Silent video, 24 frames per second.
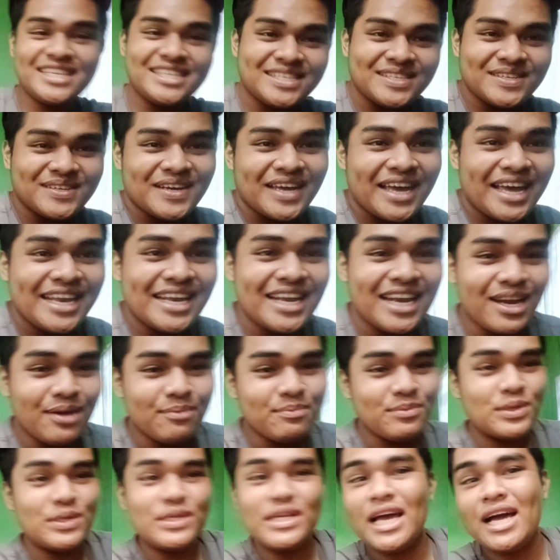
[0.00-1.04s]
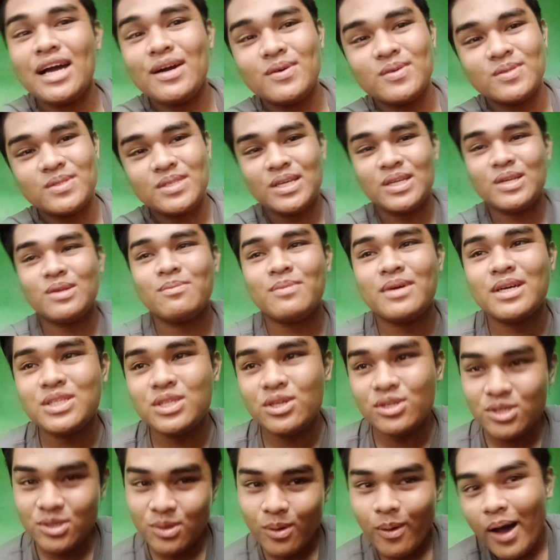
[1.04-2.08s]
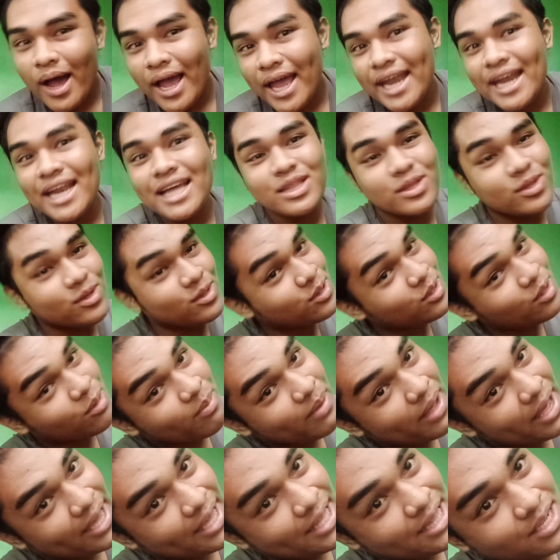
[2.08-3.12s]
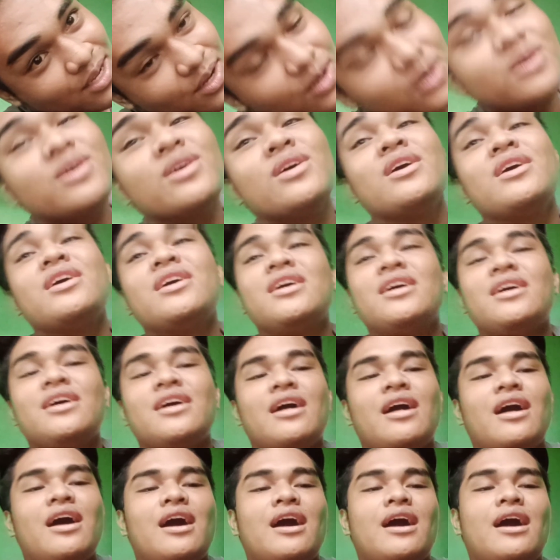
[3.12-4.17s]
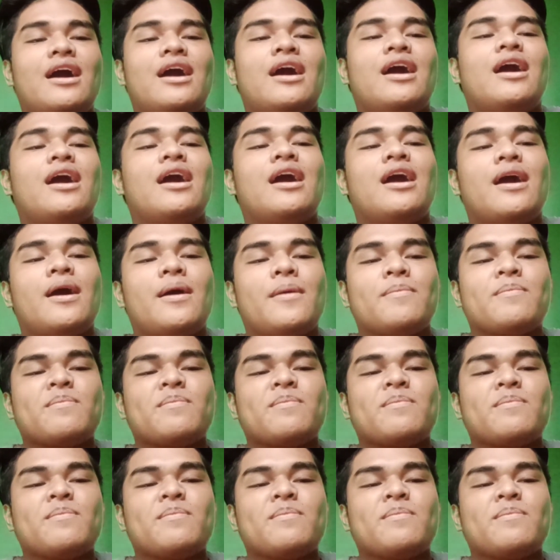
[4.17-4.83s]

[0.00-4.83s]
So ayan, alam nyo na kung sino mga jojowain at totropahin ko. Uh,